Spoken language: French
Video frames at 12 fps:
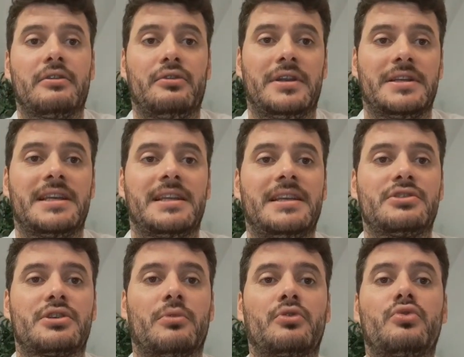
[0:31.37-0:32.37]
de les aider
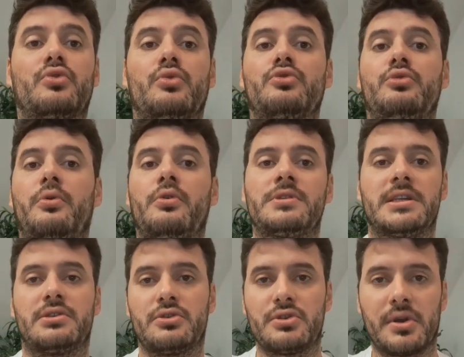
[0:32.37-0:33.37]
justement tout au long du
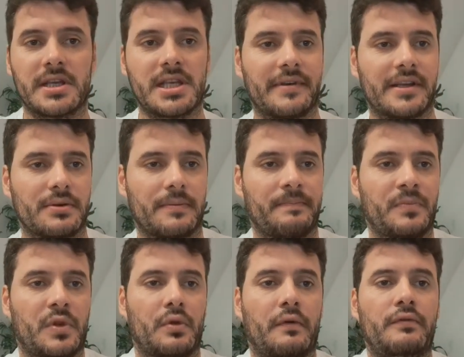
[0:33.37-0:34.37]
processus de réservation.
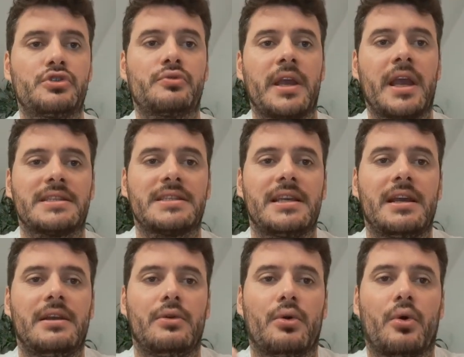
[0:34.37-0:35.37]
Donc vous jouez ainsi
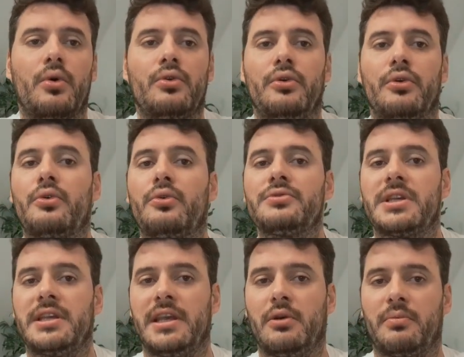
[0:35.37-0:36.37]
le rôle de
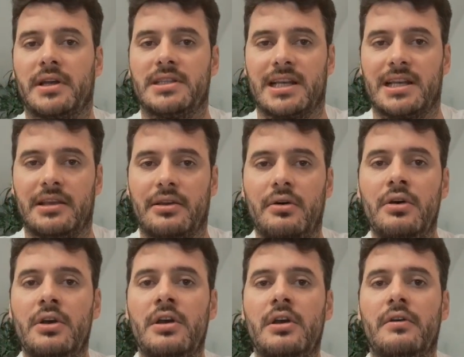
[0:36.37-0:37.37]
conseiller auprès de ces clients,
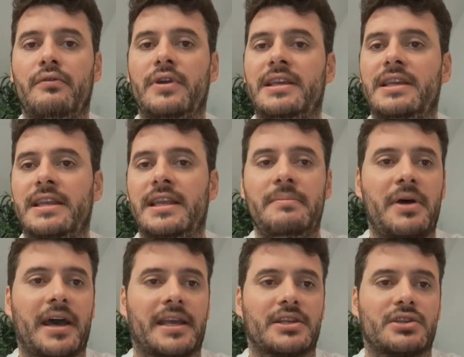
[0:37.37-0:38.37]
vous les guidez
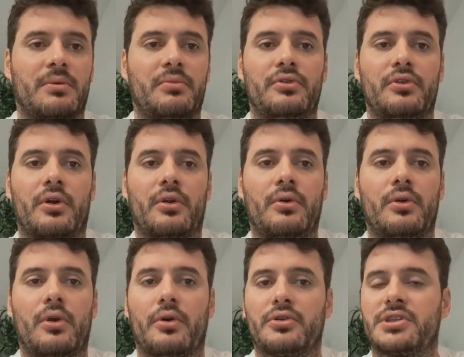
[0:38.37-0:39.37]
par exemple dans
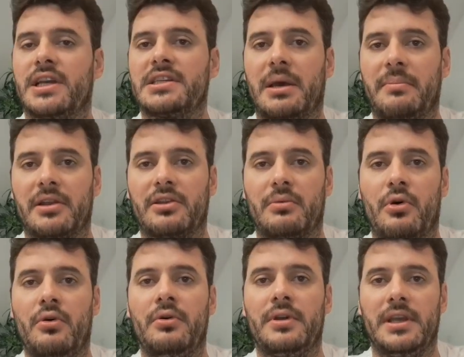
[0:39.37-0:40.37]
leur recherche
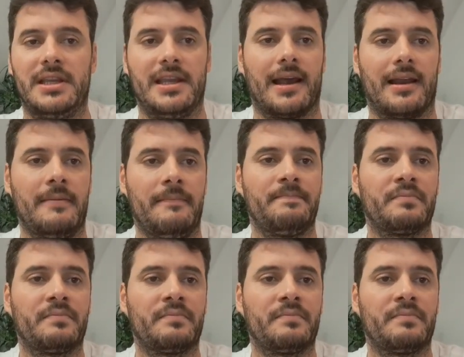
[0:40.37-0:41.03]
d'appartement idéal.